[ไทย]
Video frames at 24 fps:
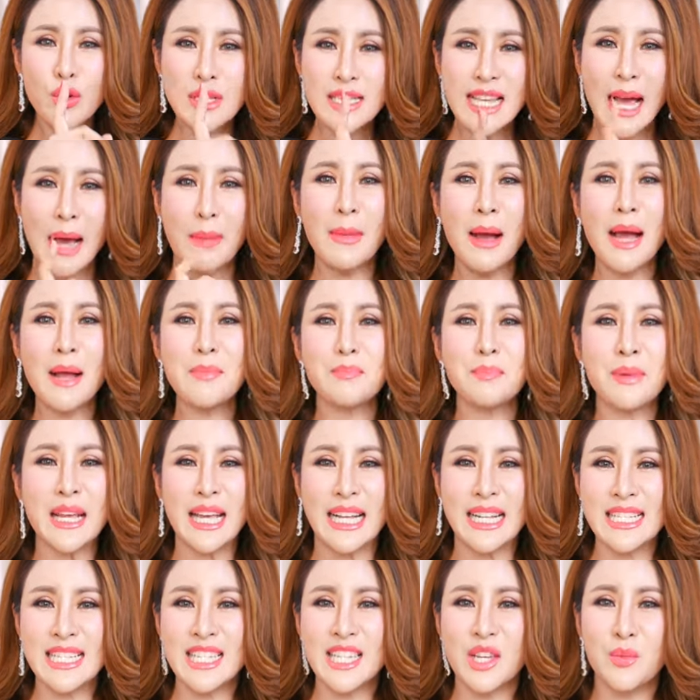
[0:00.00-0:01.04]
คุณสามารถเป
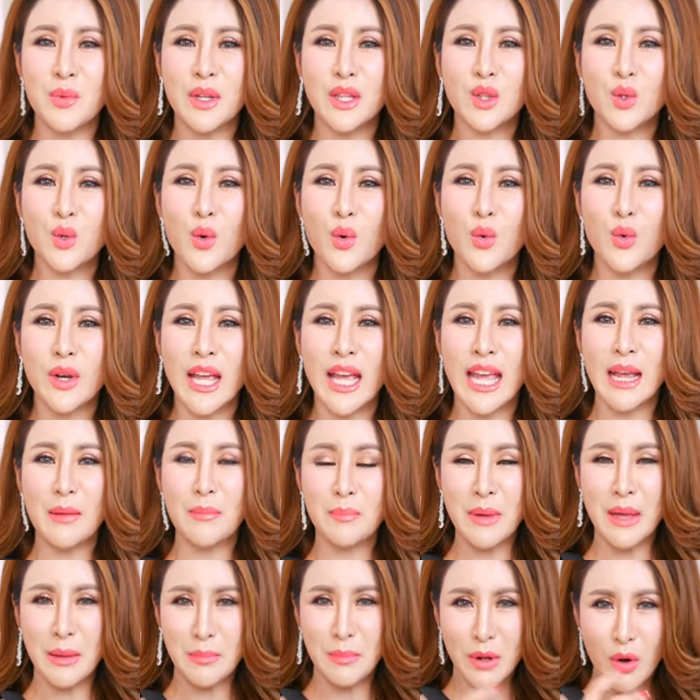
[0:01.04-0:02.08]
ลี่ยนชีวิตตัวคุณเอง
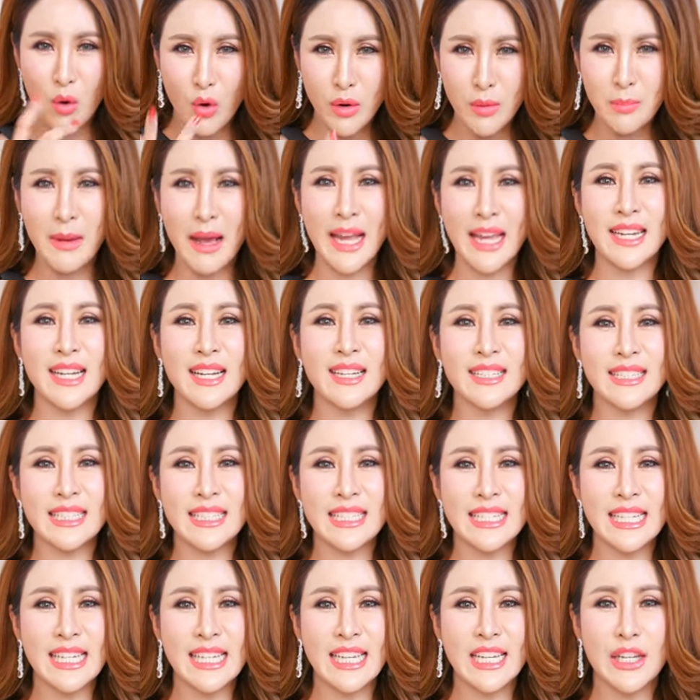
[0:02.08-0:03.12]
เปลี่ยนเป็นคนใหม่ได้เลย
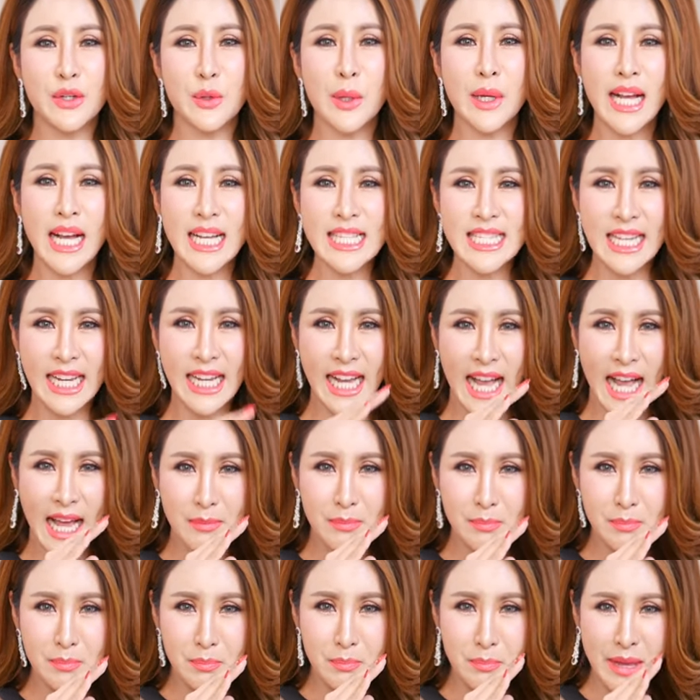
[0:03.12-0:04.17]
ทันที ด้วยการจากกา
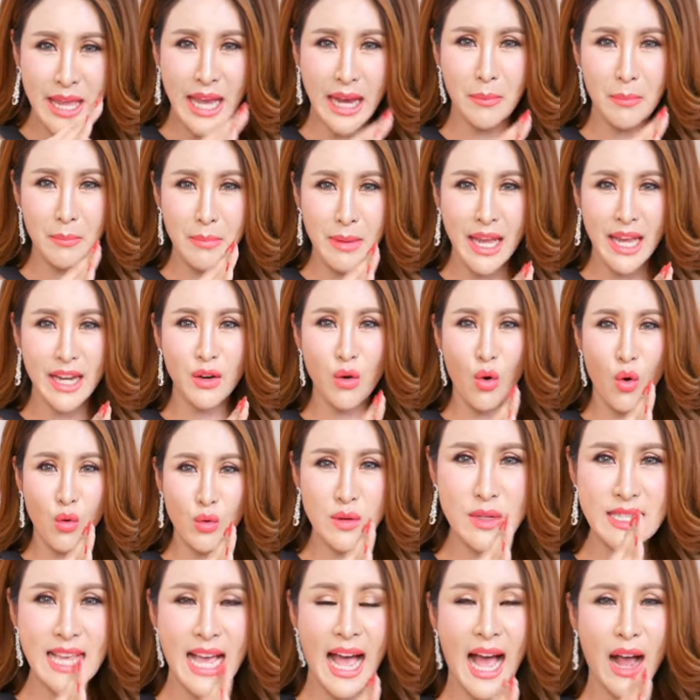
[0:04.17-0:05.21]
รเบี่ยงเบนอ
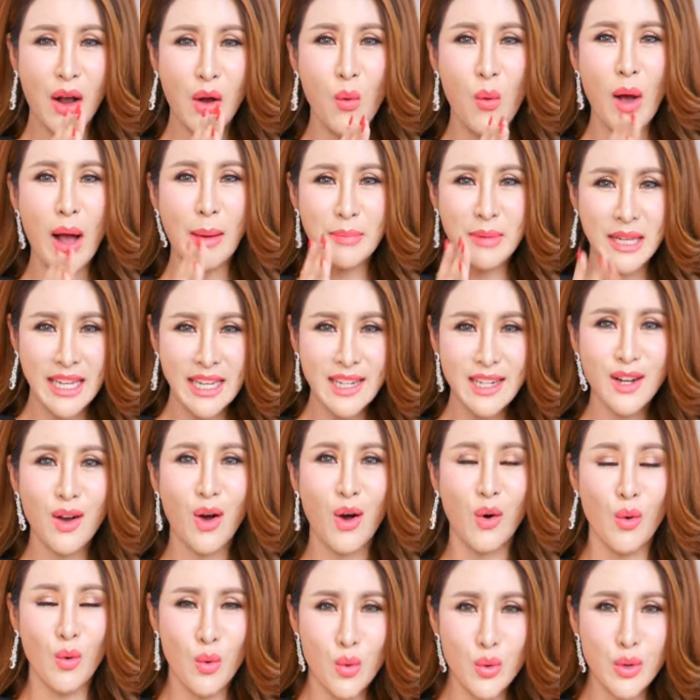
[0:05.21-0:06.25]
งศาความคิด
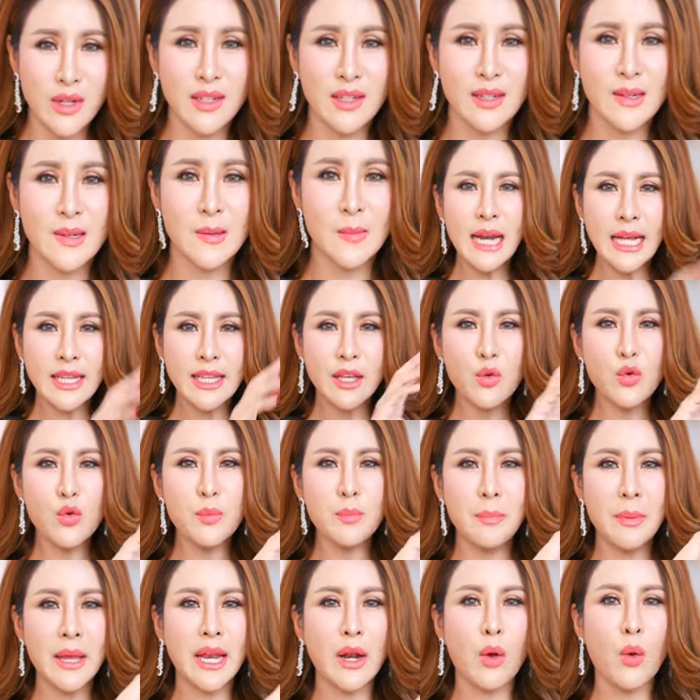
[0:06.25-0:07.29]
ของคุณ เมื่อไหร่ที่คุ
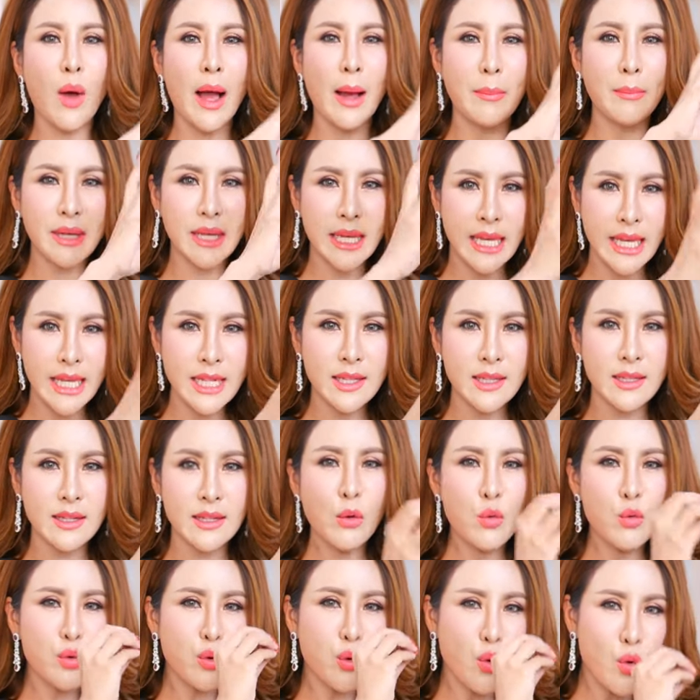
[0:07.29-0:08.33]
ณเปลี่ยนความคิด
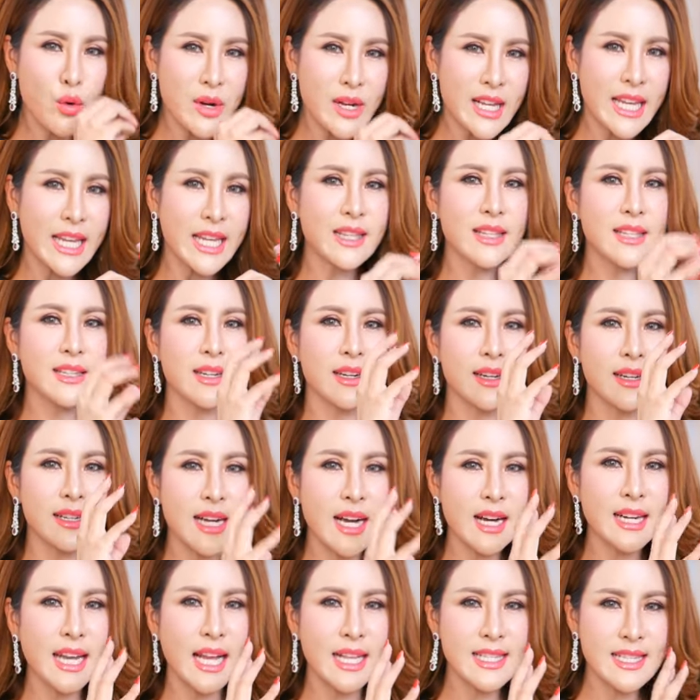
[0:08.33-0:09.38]
แล้วคุณคุ้นคิดถึง
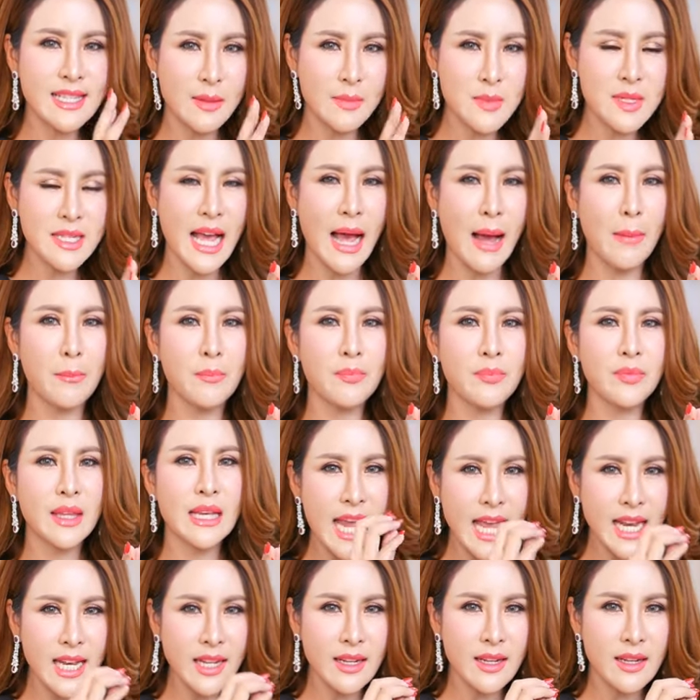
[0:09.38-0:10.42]
เรื่องนั้นซ้ำๆ
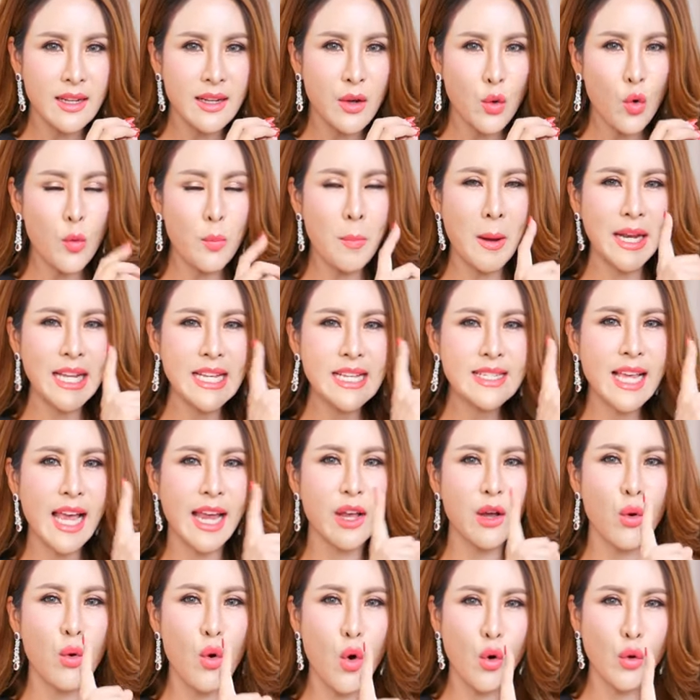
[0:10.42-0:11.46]
เช่น อุปนิ
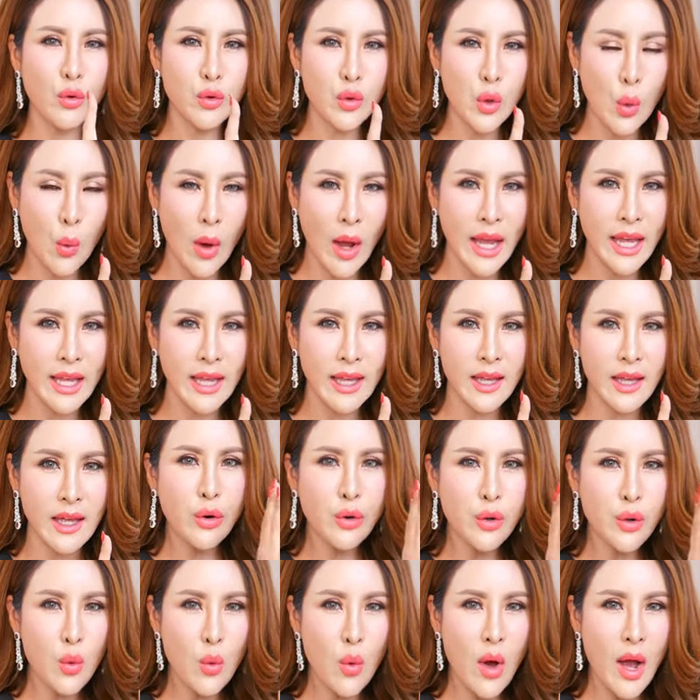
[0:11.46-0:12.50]
สัยของคนรวย ค
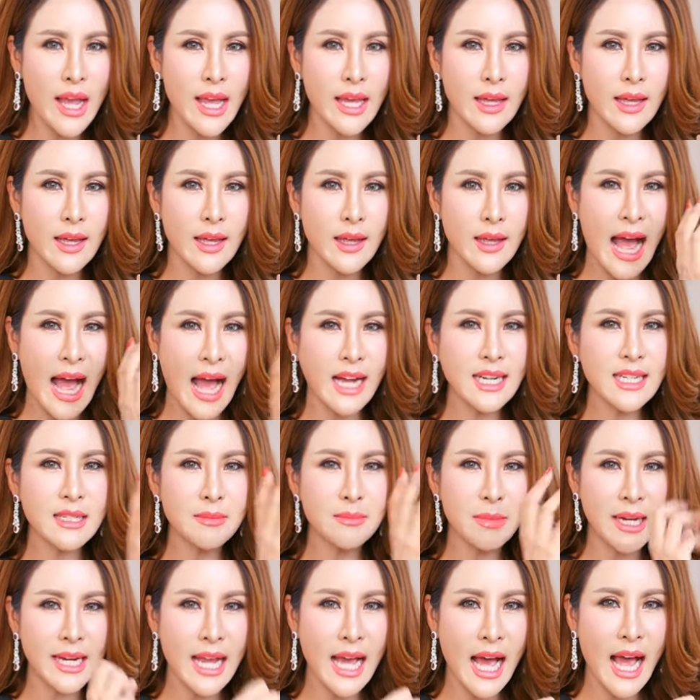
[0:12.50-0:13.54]
นรวย หาเงิ
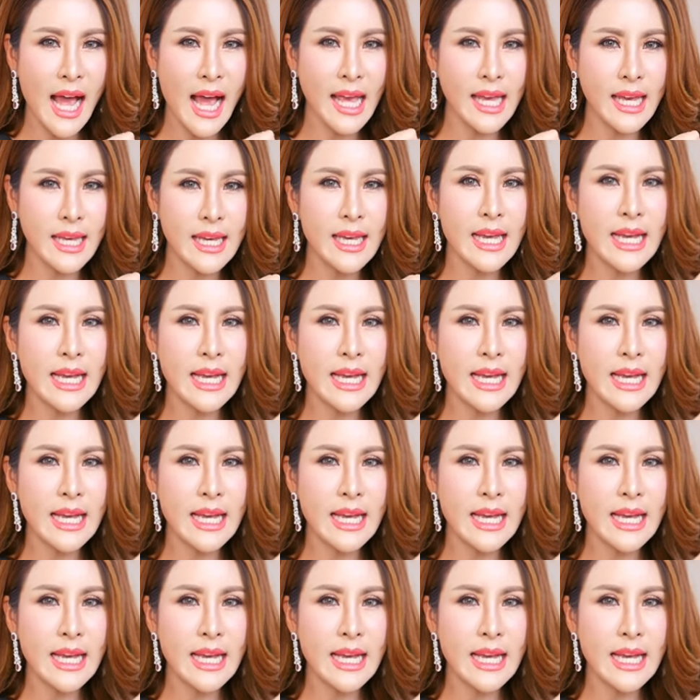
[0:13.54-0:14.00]
นมาได้